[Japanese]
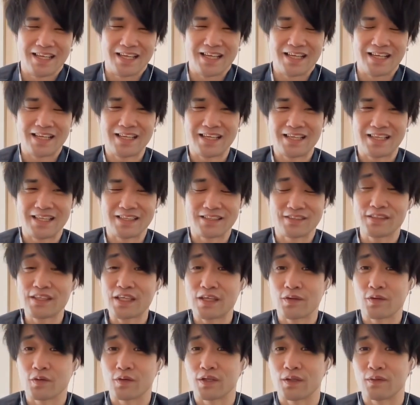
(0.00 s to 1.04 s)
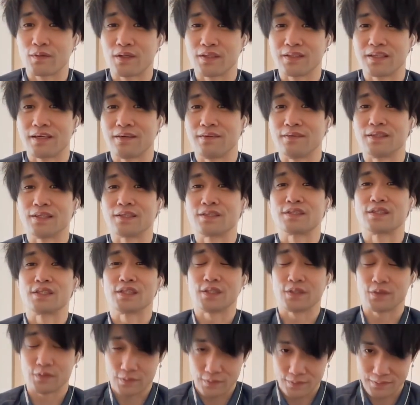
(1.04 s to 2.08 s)
えー、それでは今回のお相手は私、
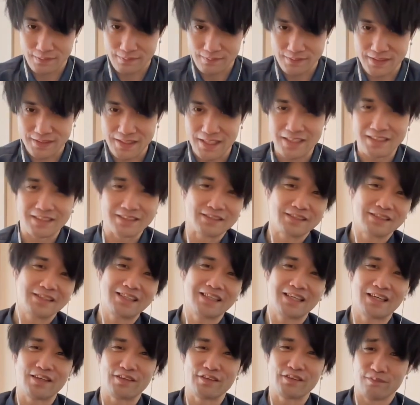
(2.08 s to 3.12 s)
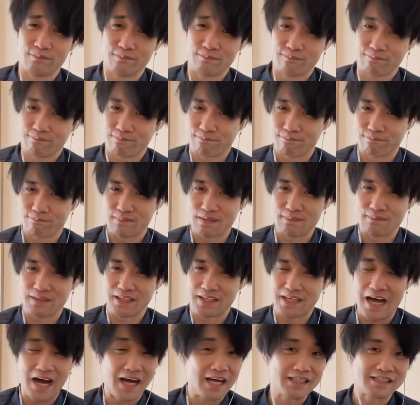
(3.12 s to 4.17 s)
ゆうでございました。それではね、バイバイ。
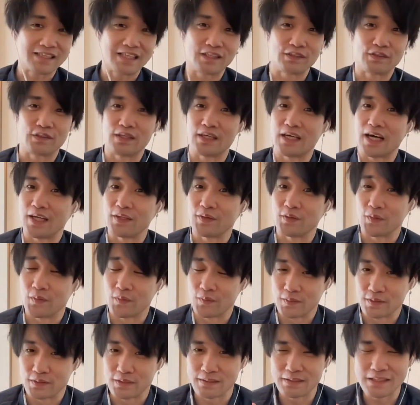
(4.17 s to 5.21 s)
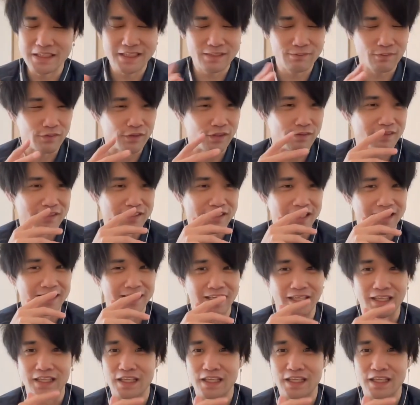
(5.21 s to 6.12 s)
あー、ちゃう。あの、いつも言いませんね